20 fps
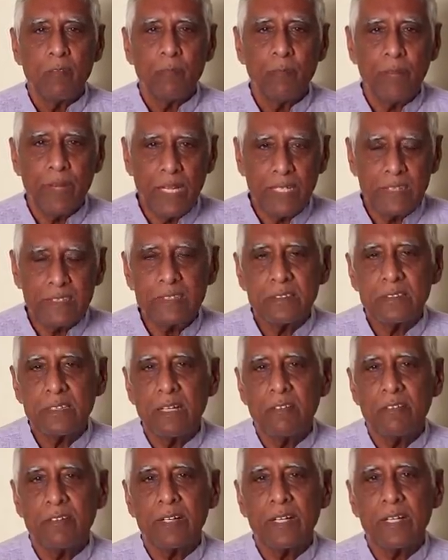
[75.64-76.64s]
పెరాలసిస్
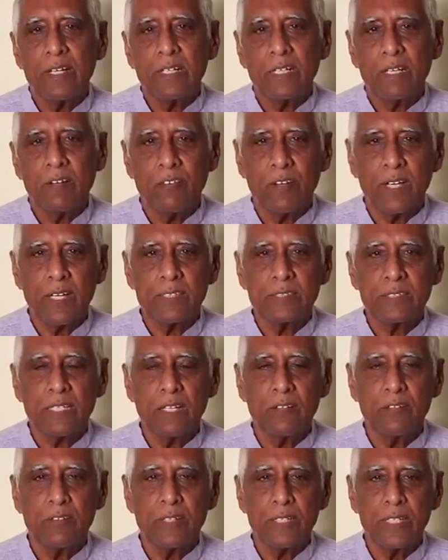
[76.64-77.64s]
రావడానికి
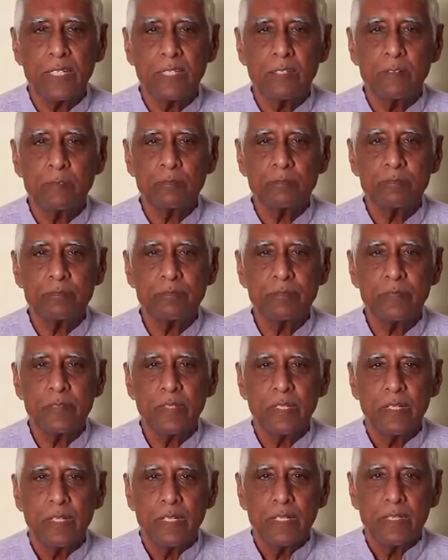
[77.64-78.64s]
అవకాశాలు ఉంటాయి
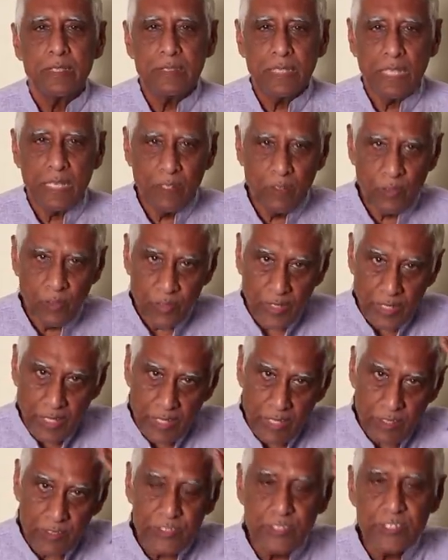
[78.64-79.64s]
తలలో
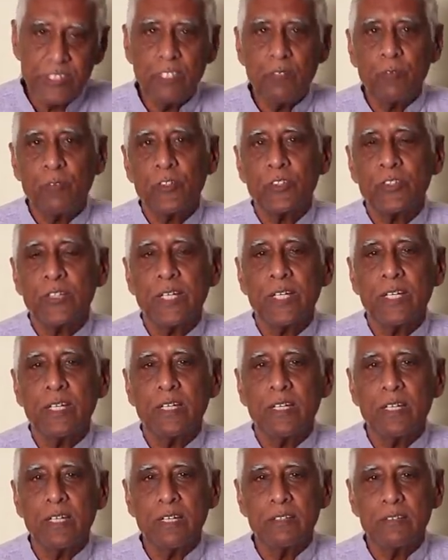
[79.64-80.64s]
నరాలు చిట్లిపోతాయి
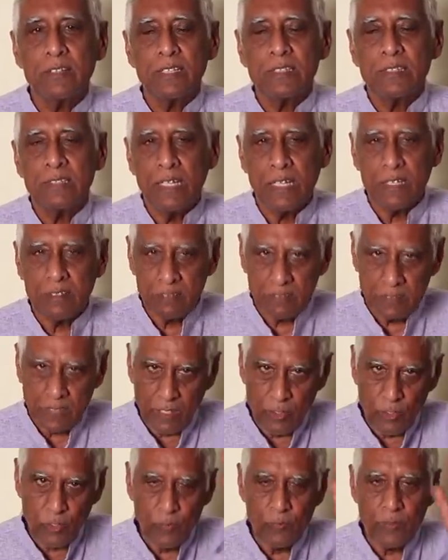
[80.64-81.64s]
లేకపోతే
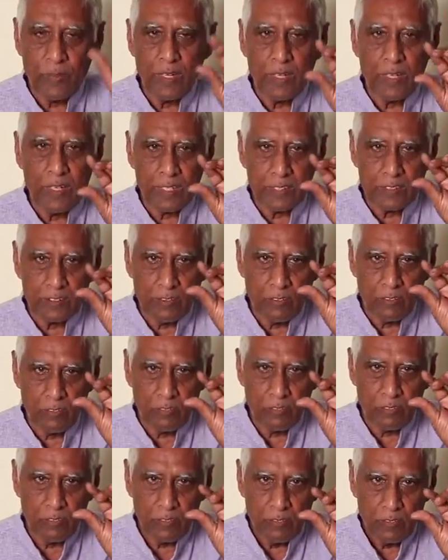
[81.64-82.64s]
తల లోపల రక్తం
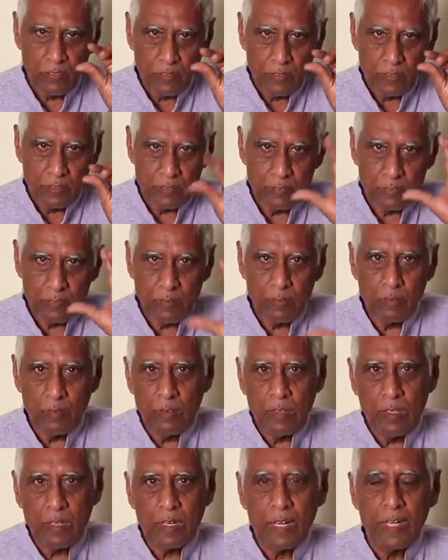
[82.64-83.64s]

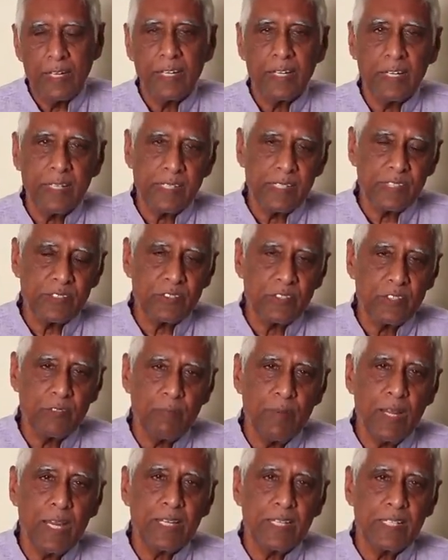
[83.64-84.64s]
ఆ గడ్డ కట్టేస్తుంది
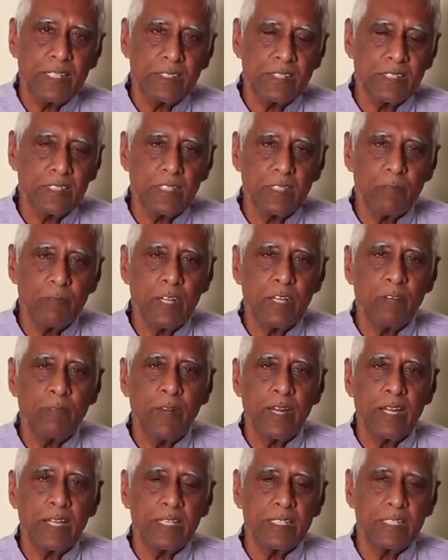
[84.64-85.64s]
బ్లాకేజ్ అంట బ్లడ్
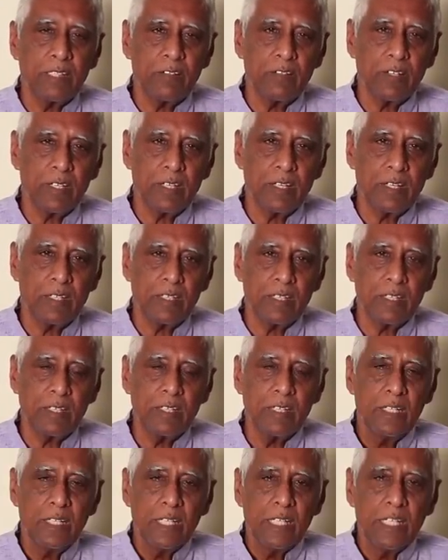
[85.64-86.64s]
బ్లాకేజ్ అవ్వడం కానీ
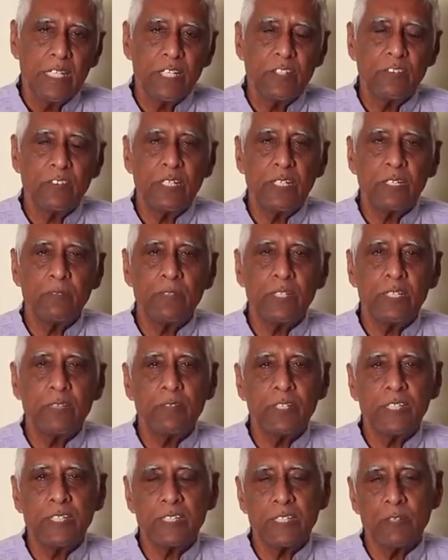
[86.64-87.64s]
ఇటువంటి పెద్ద
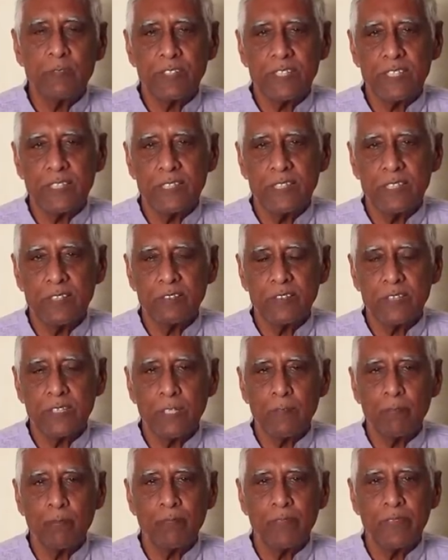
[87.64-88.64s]
పెద్ద సమస్యలు జరుగుతాయి